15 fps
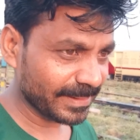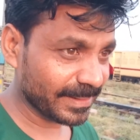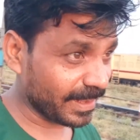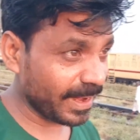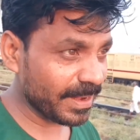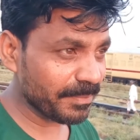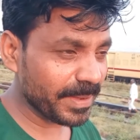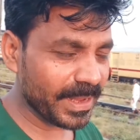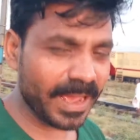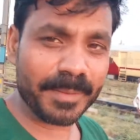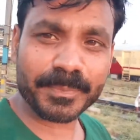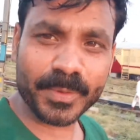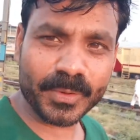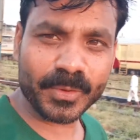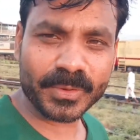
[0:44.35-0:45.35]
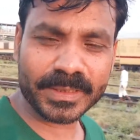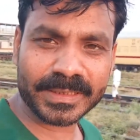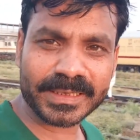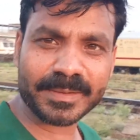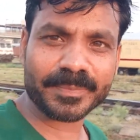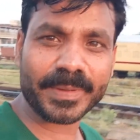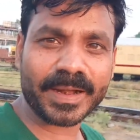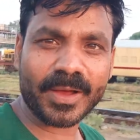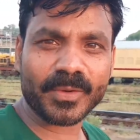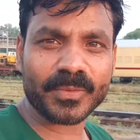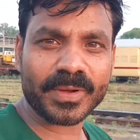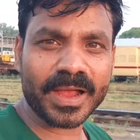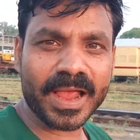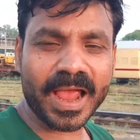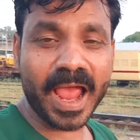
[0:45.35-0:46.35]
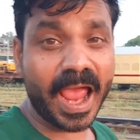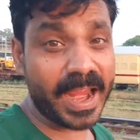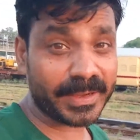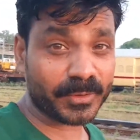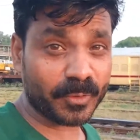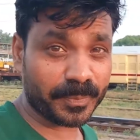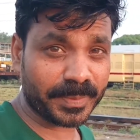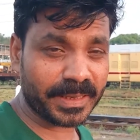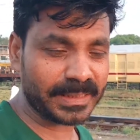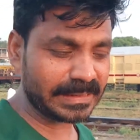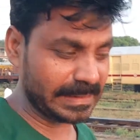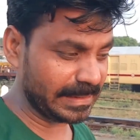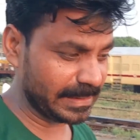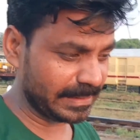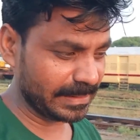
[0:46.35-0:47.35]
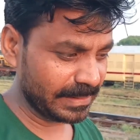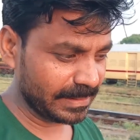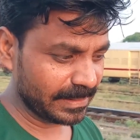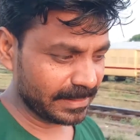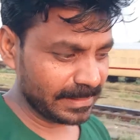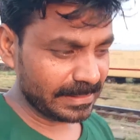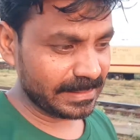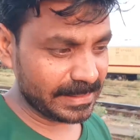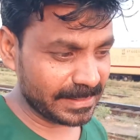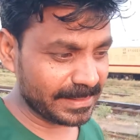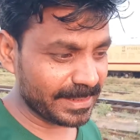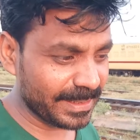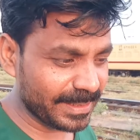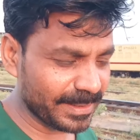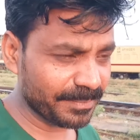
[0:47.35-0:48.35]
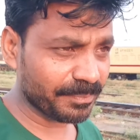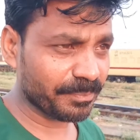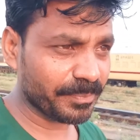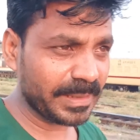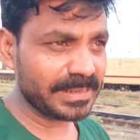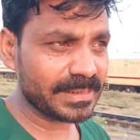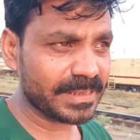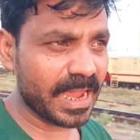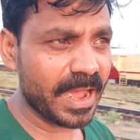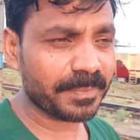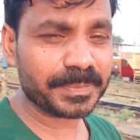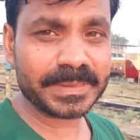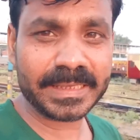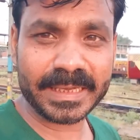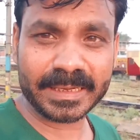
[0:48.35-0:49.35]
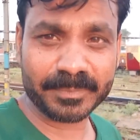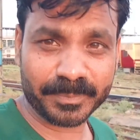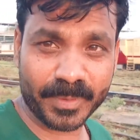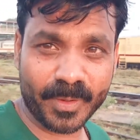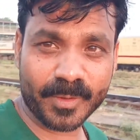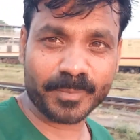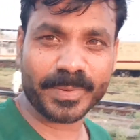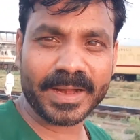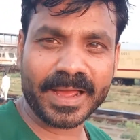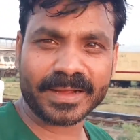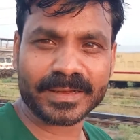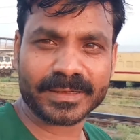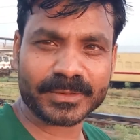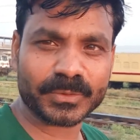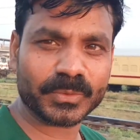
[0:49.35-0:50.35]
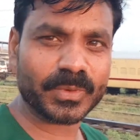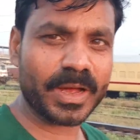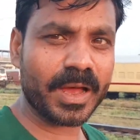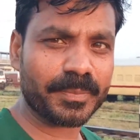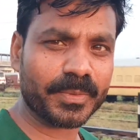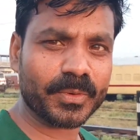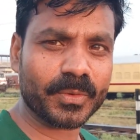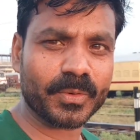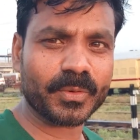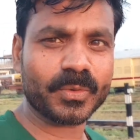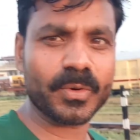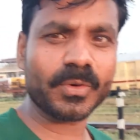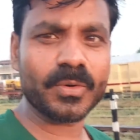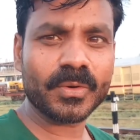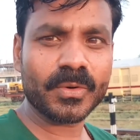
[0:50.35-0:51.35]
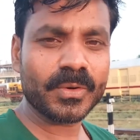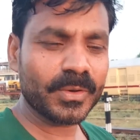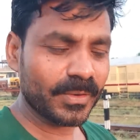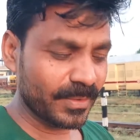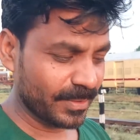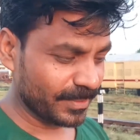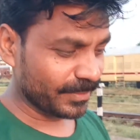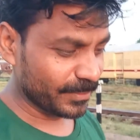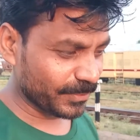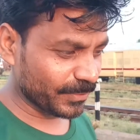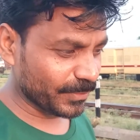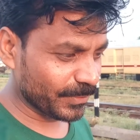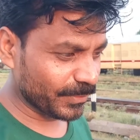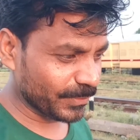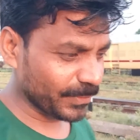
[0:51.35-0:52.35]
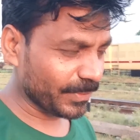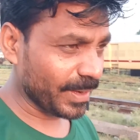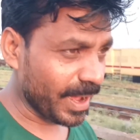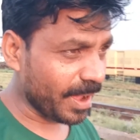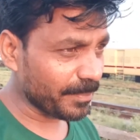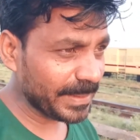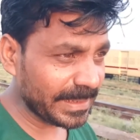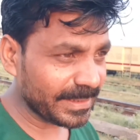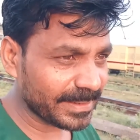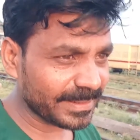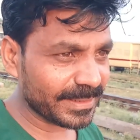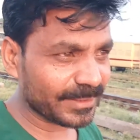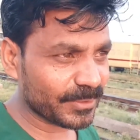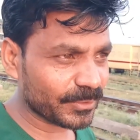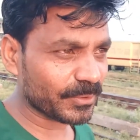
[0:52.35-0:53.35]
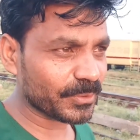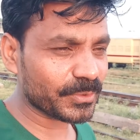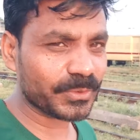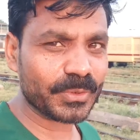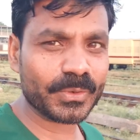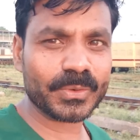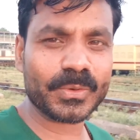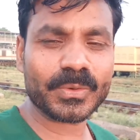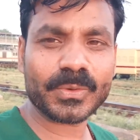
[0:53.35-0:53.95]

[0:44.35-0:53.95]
कल मैं आप लोगों के लिए बनाऊँगा ऐटो प्ले से सीधे पंजाब से एक ब्लॉग बना कर दूँगा आप लोगों को तो अभी के लिए तो दोस्तों